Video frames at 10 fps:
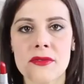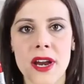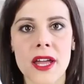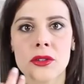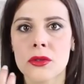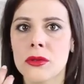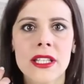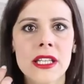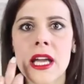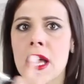freddo,
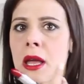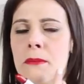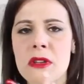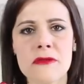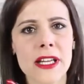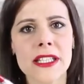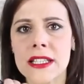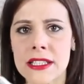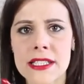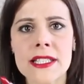quindi mi fa
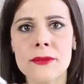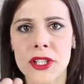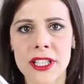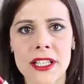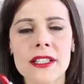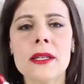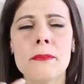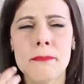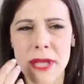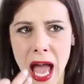tantissimo i
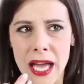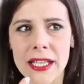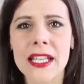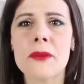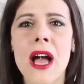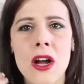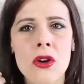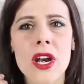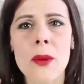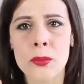denti bianchi ma
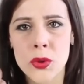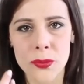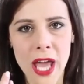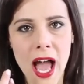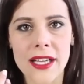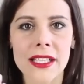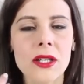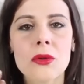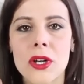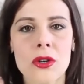ancora più bianchi
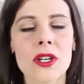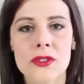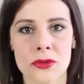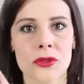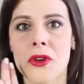di quello che sono